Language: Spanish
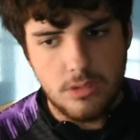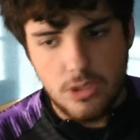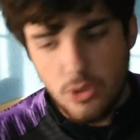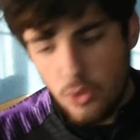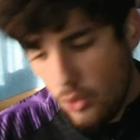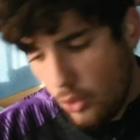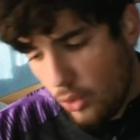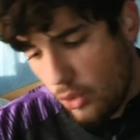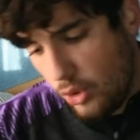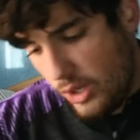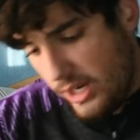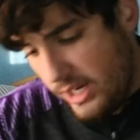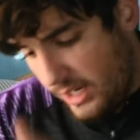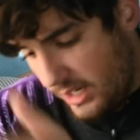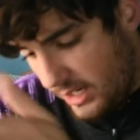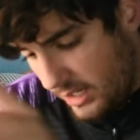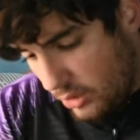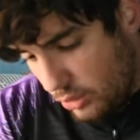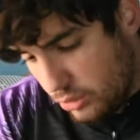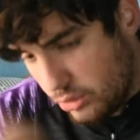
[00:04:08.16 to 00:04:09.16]
Luego
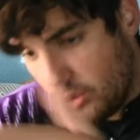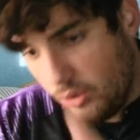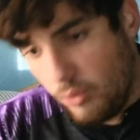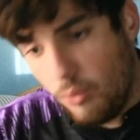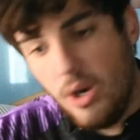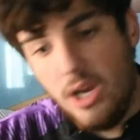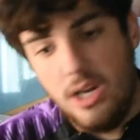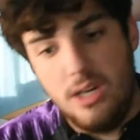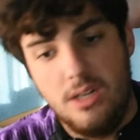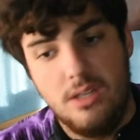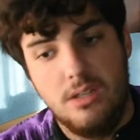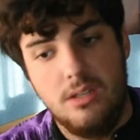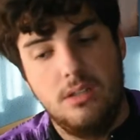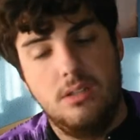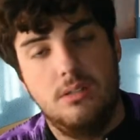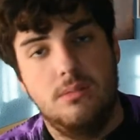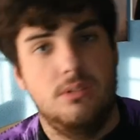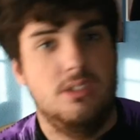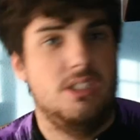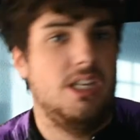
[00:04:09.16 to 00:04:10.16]
el otro igual,
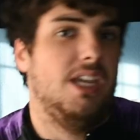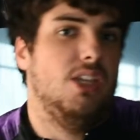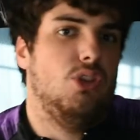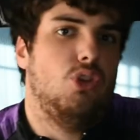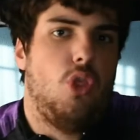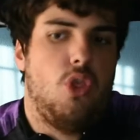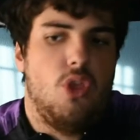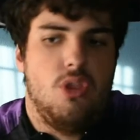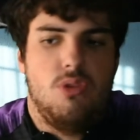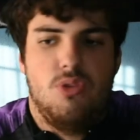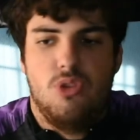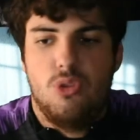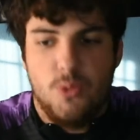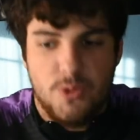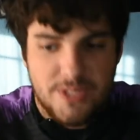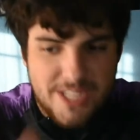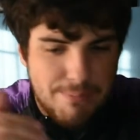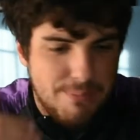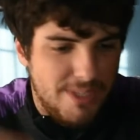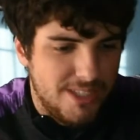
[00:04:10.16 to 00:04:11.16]

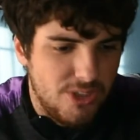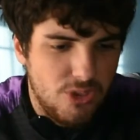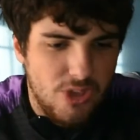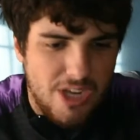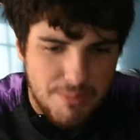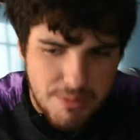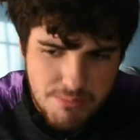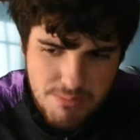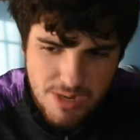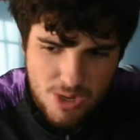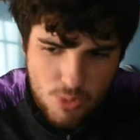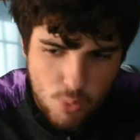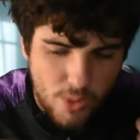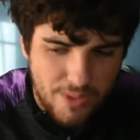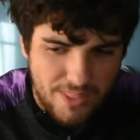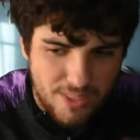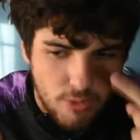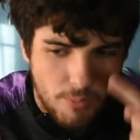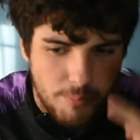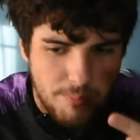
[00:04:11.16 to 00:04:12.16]
nos han metido la misma
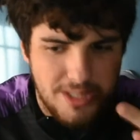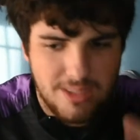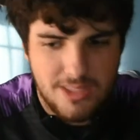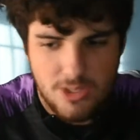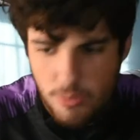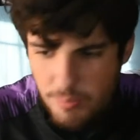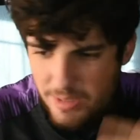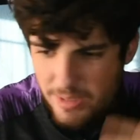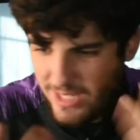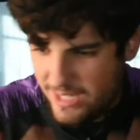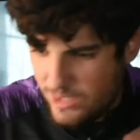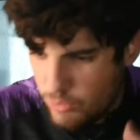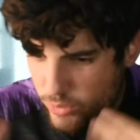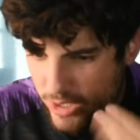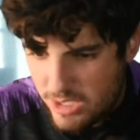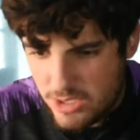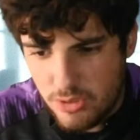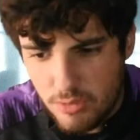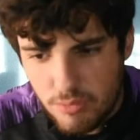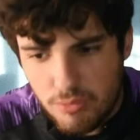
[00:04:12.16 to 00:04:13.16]
jugada dos veces. Lo que pasa es que
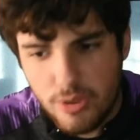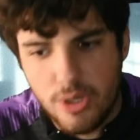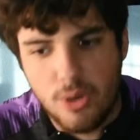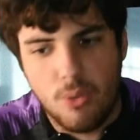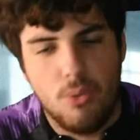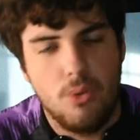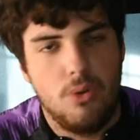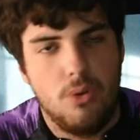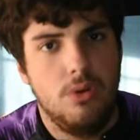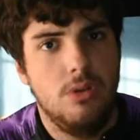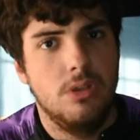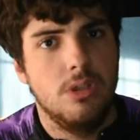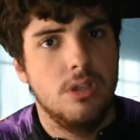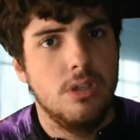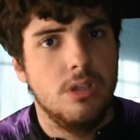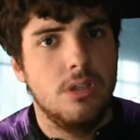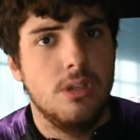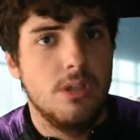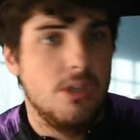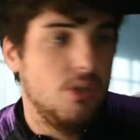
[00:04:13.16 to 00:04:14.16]
una ha sido fuera de juego.
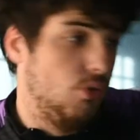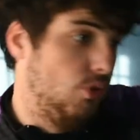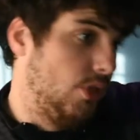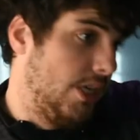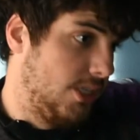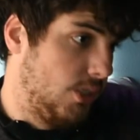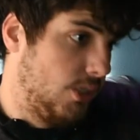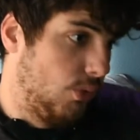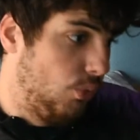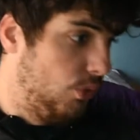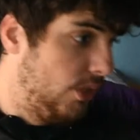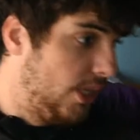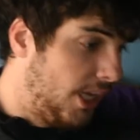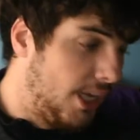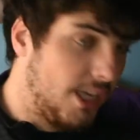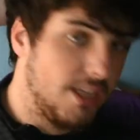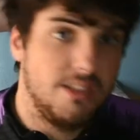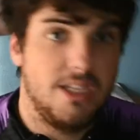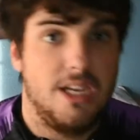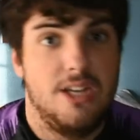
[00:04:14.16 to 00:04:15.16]
Luego la
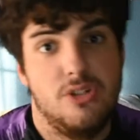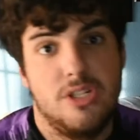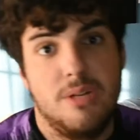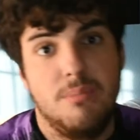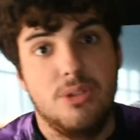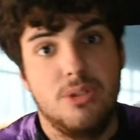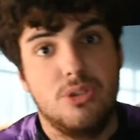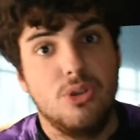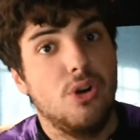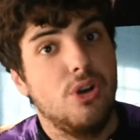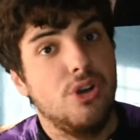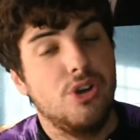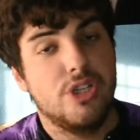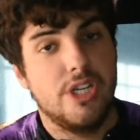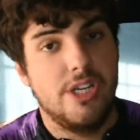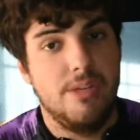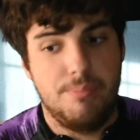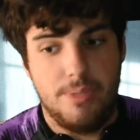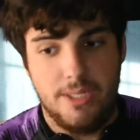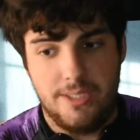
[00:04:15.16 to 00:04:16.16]
segunda ya nos han metido gol y nos
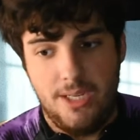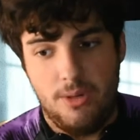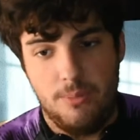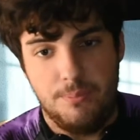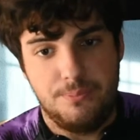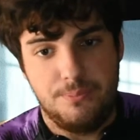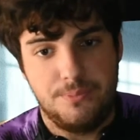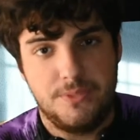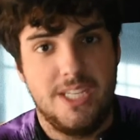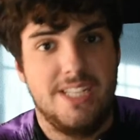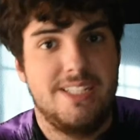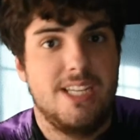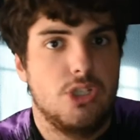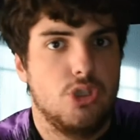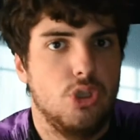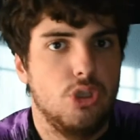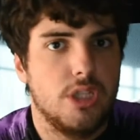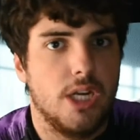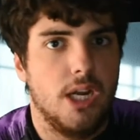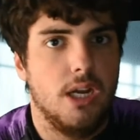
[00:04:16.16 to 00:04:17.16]
han empatado. Que esa es
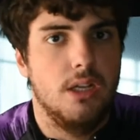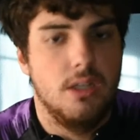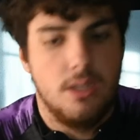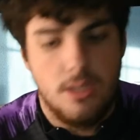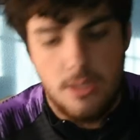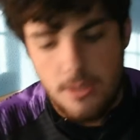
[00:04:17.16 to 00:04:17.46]
otra.